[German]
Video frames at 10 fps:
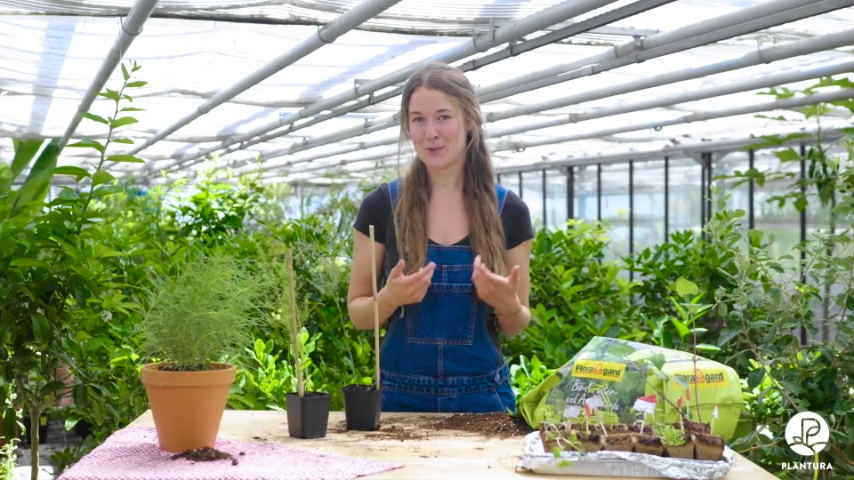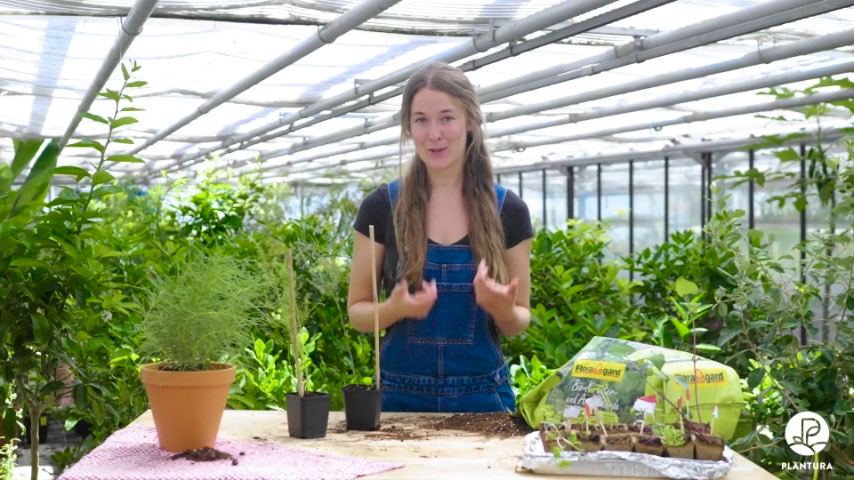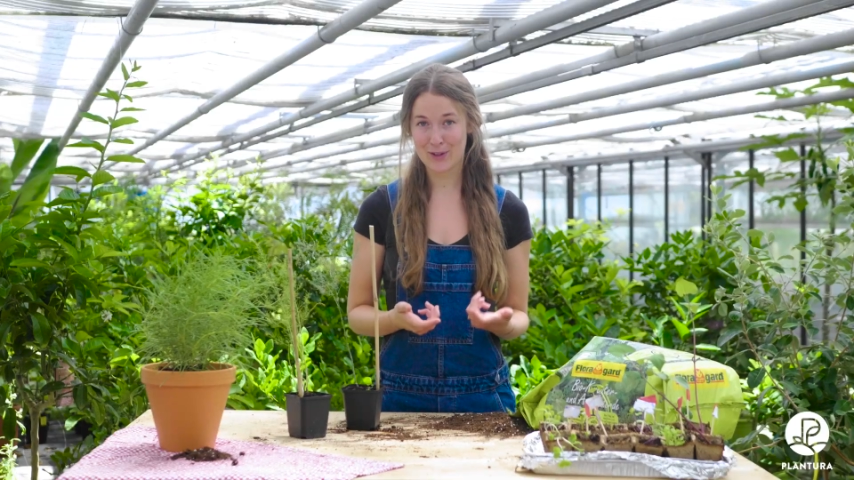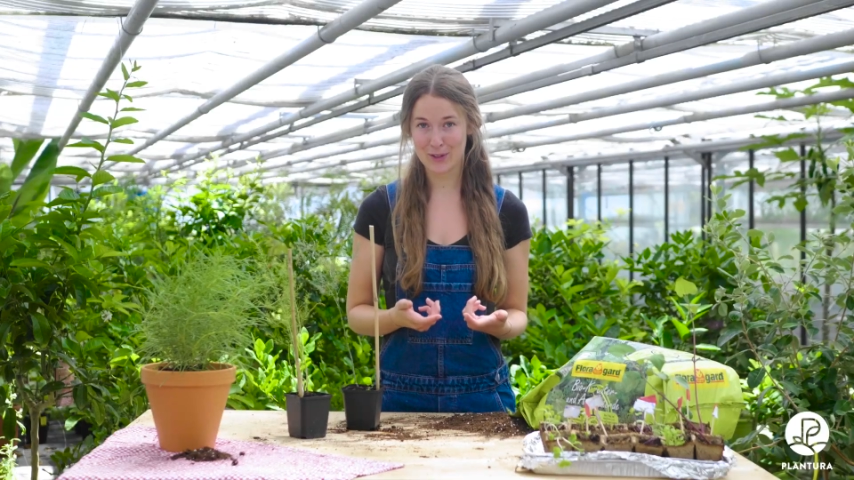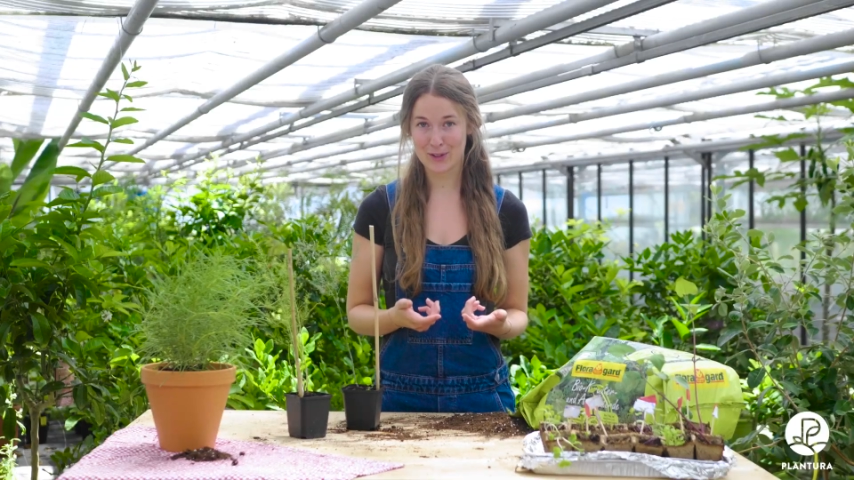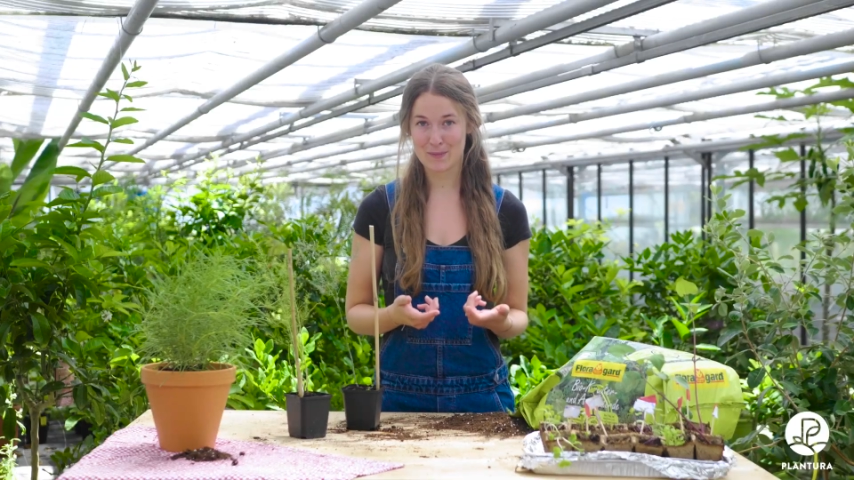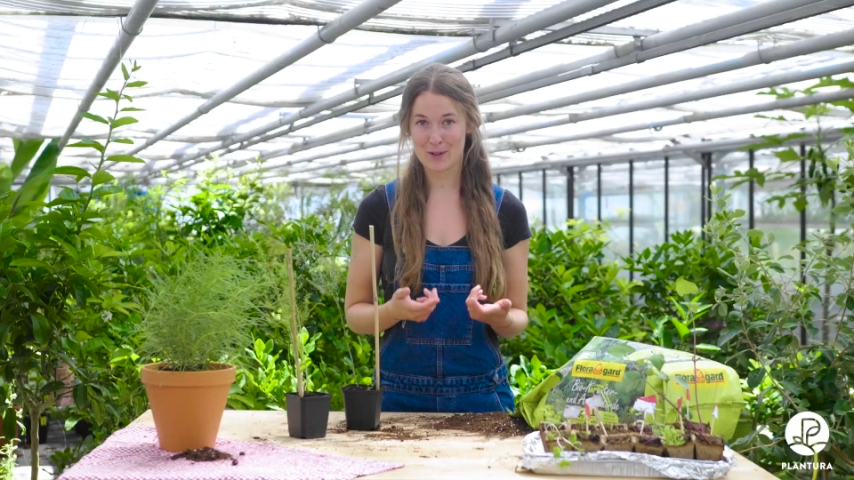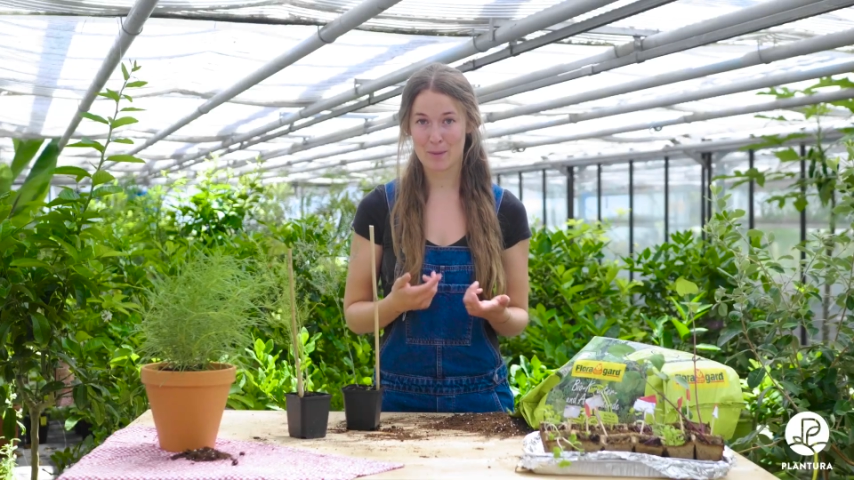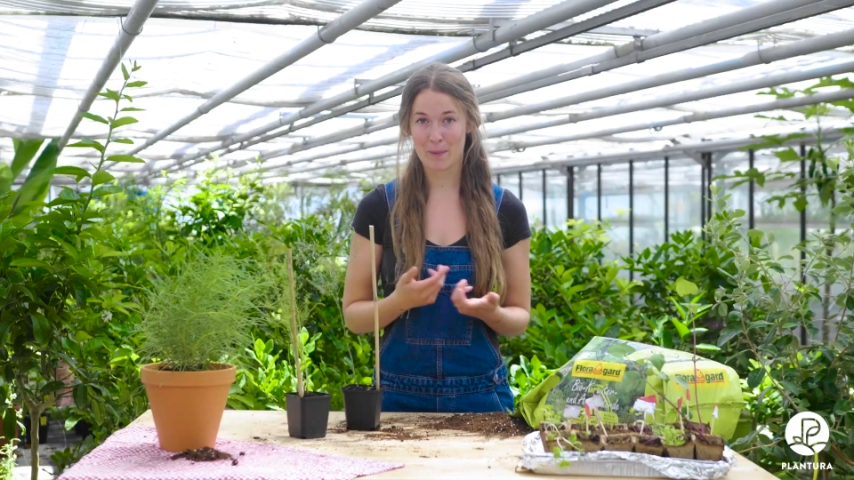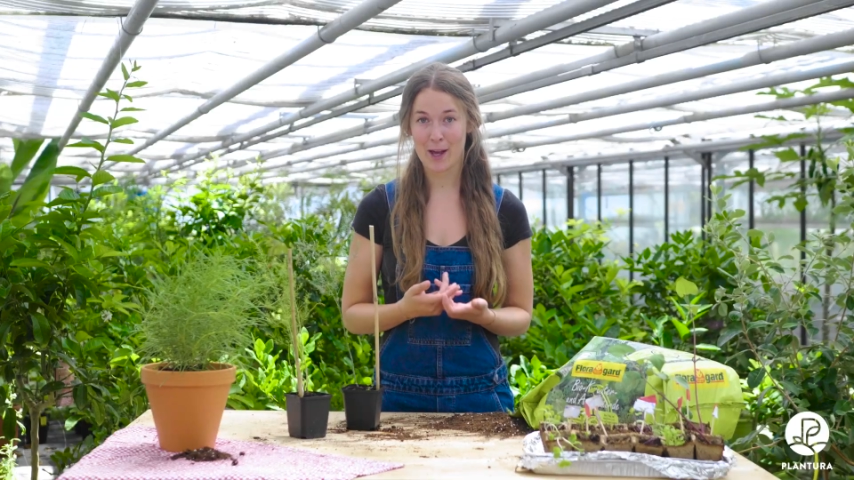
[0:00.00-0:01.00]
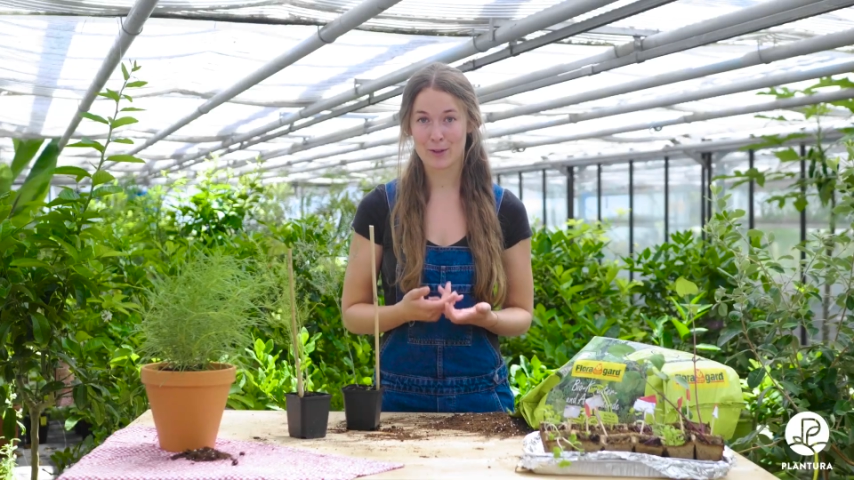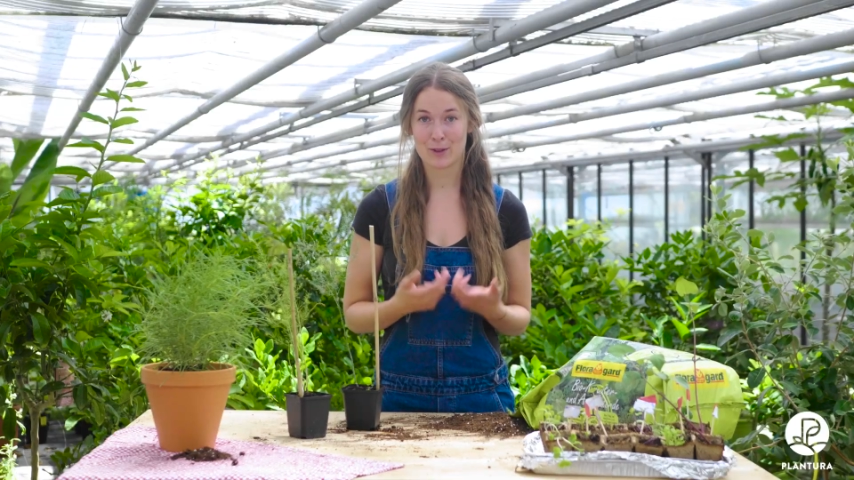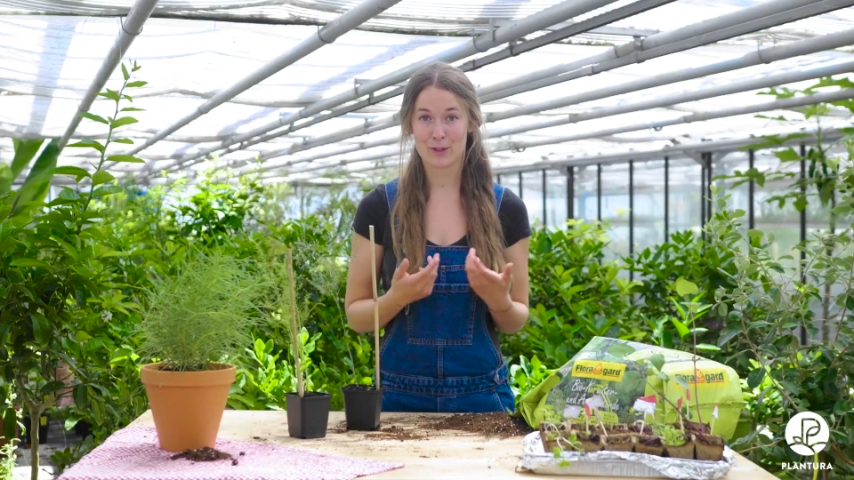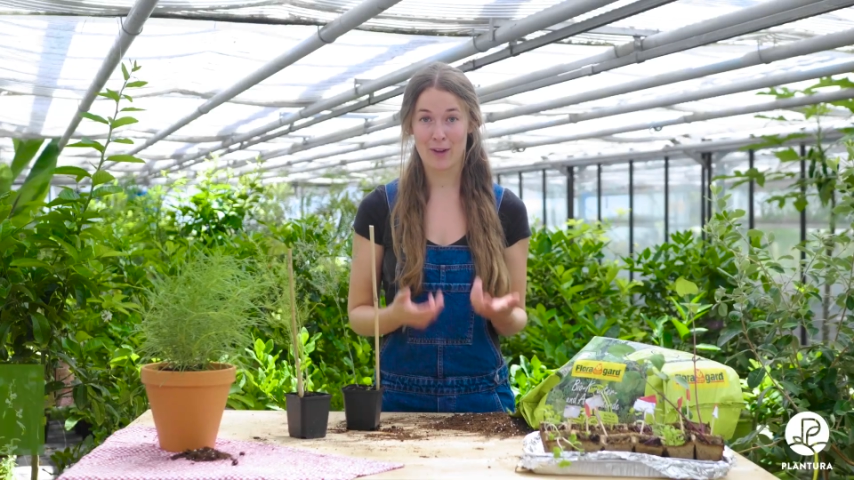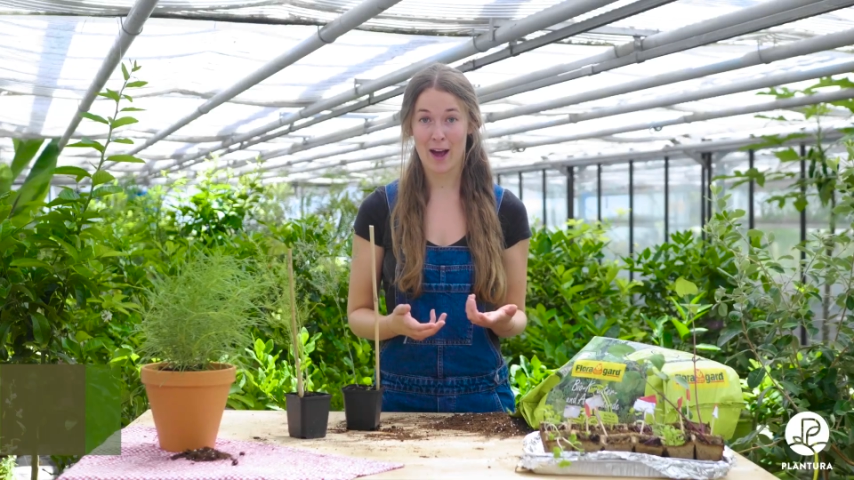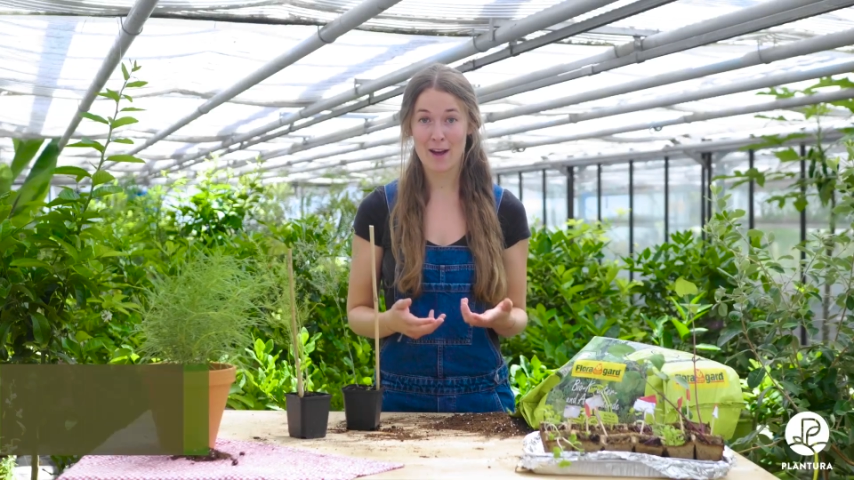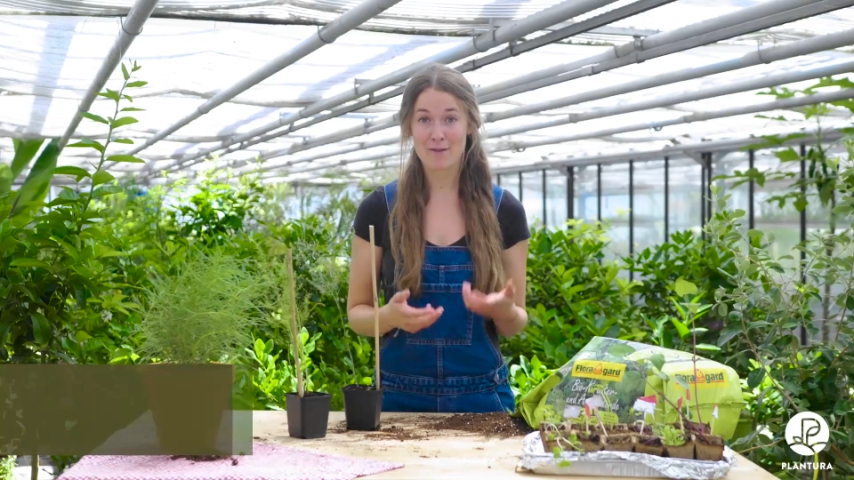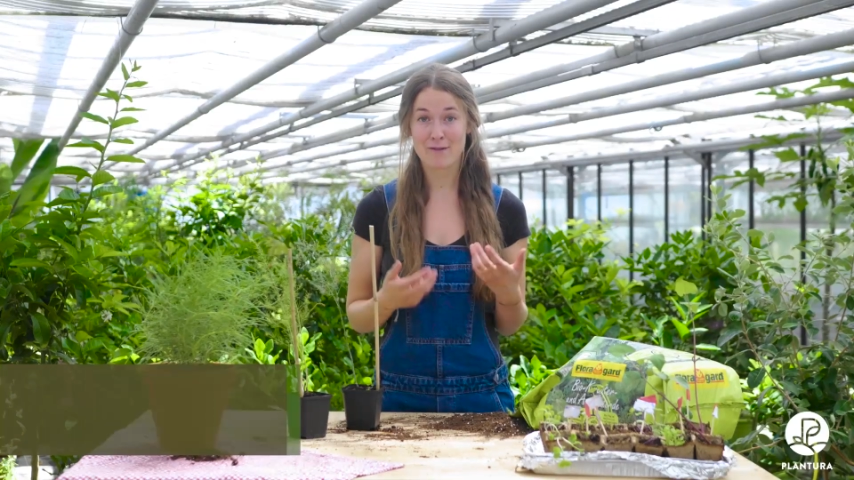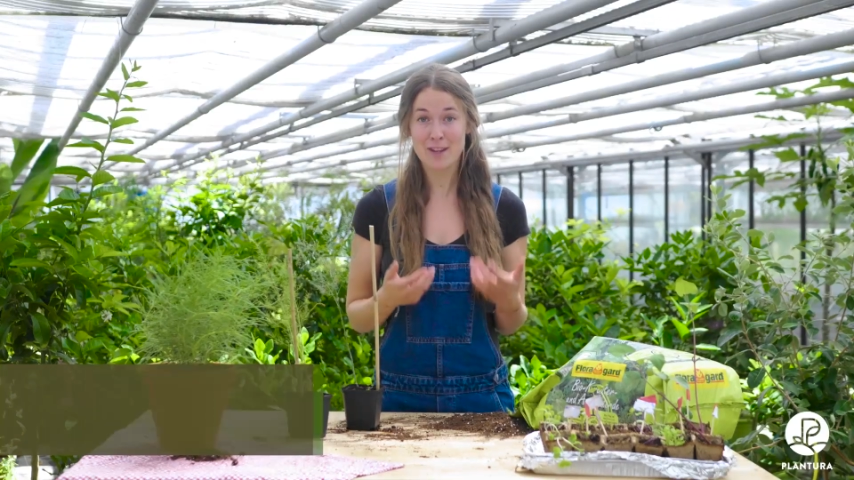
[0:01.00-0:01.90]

Besonderes mitgebracht und zwar,